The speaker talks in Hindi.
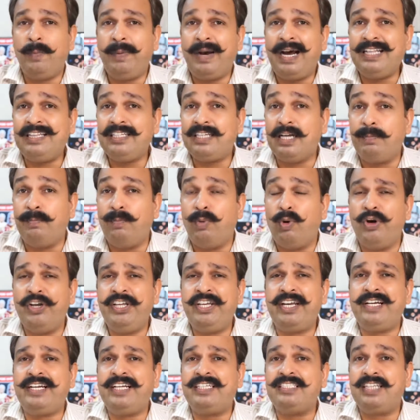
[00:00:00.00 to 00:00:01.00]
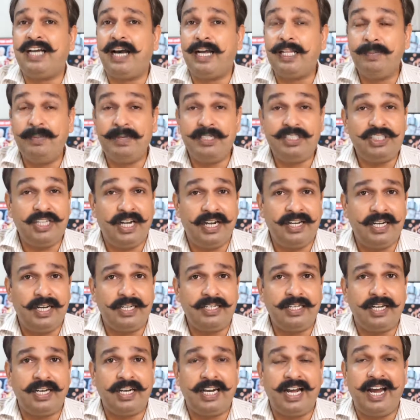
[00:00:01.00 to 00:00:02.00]
जो बात कंबोडिया के साथ में चाइना
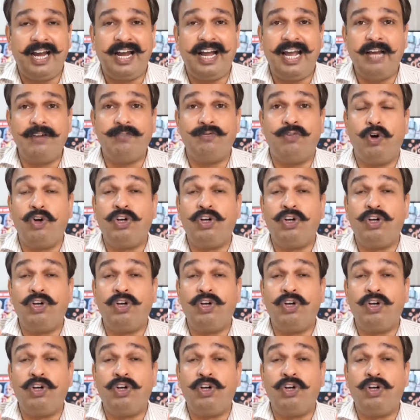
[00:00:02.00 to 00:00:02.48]
कर रहा है